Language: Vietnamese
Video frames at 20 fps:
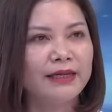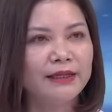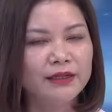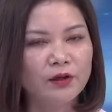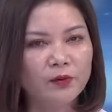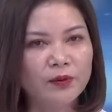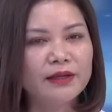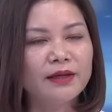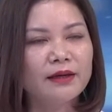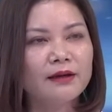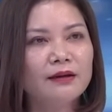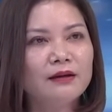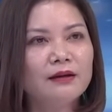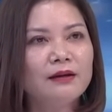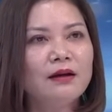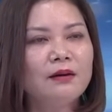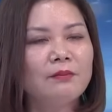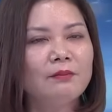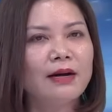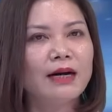cái điều kiện
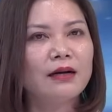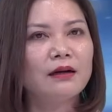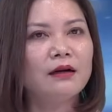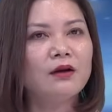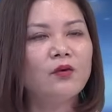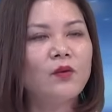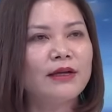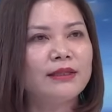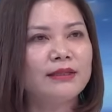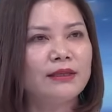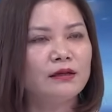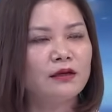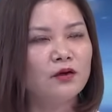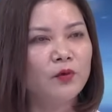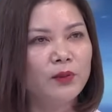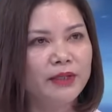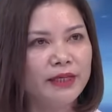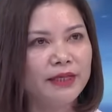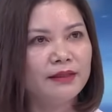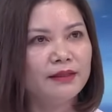mà cơ quan nhà
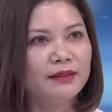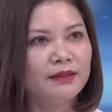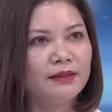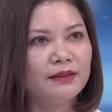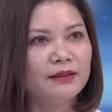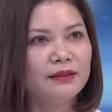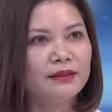nước quy định.